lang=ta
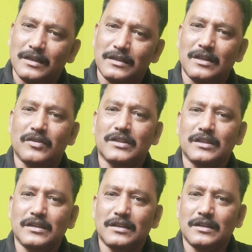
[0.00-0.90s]
இதை
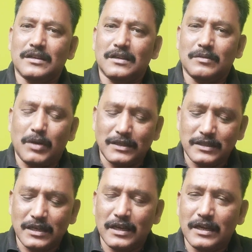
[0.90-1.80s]
வந்து
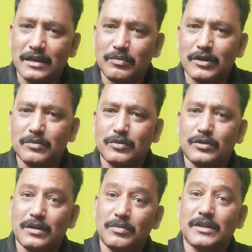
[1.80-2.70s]
பாஜக என்ன பண்ண
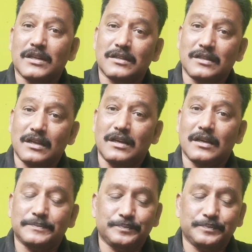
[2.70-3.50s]
போகுது அப்படிங்கிறது தெரியல